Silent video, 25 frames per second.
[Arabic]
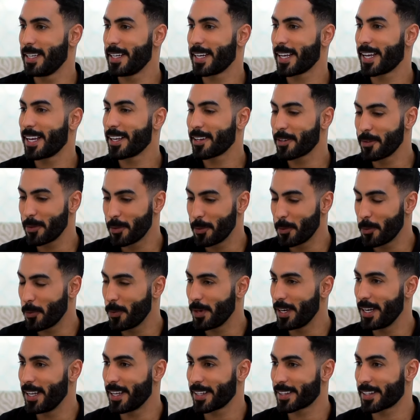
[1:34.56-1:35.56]
يعني خلينا نقول
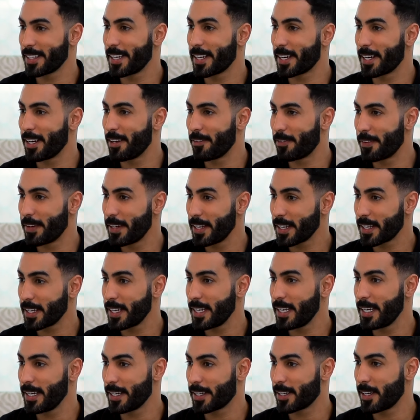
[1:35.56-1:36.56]
هو الطير
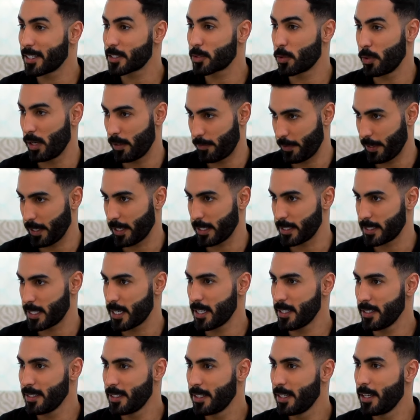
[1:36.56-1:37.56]
الافريقي الكاسكو الافريقي
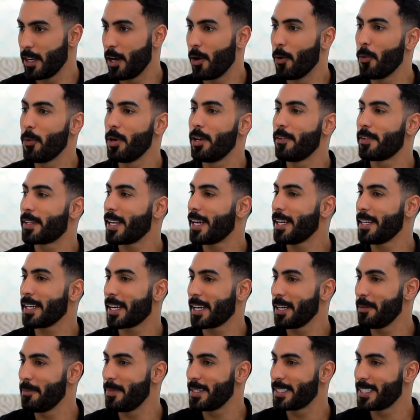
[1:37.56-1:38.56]
صح؟ نعم. هو اللي فتح
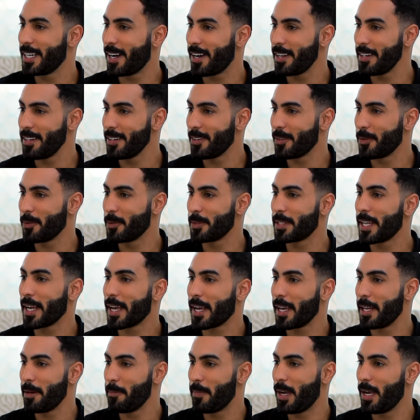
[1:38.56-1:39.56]
لك المجال
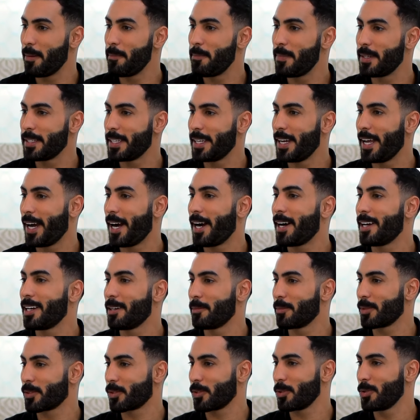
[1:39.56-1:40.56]
ودخل محمد الى
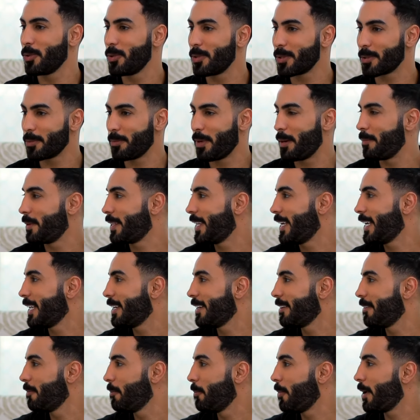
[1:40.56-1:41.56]
عالم الطيور ومحمد
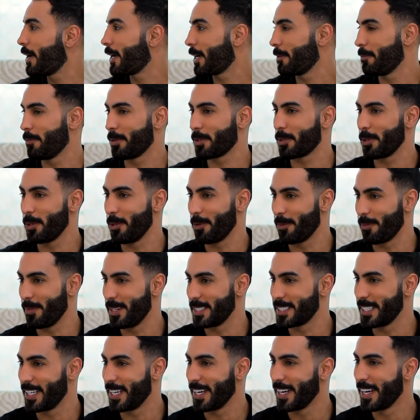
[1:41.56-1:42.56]
الحين مغرم بالطيور
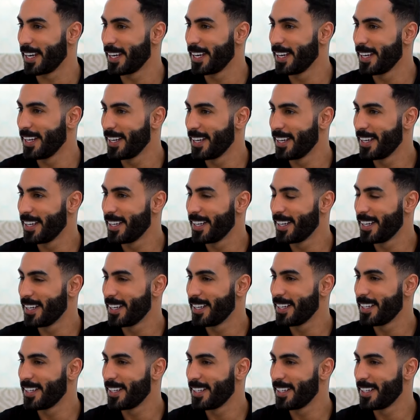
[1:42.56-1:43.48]
ما شاء الله. ايه الحمد